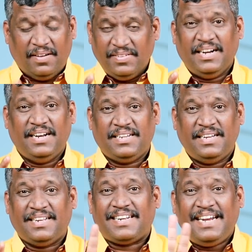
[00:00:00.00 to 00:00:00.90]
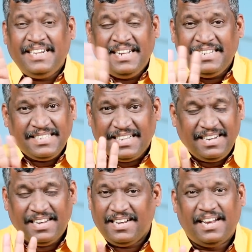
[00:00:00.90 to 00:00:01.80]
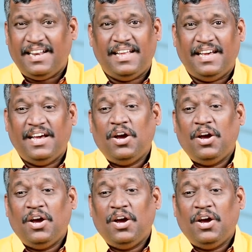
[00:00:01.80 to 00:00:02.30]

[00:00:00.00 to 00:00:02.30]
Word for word: அவங்களுக்கு ரைட்டிங் ஸ்கில்லெல்லாம் இல்லை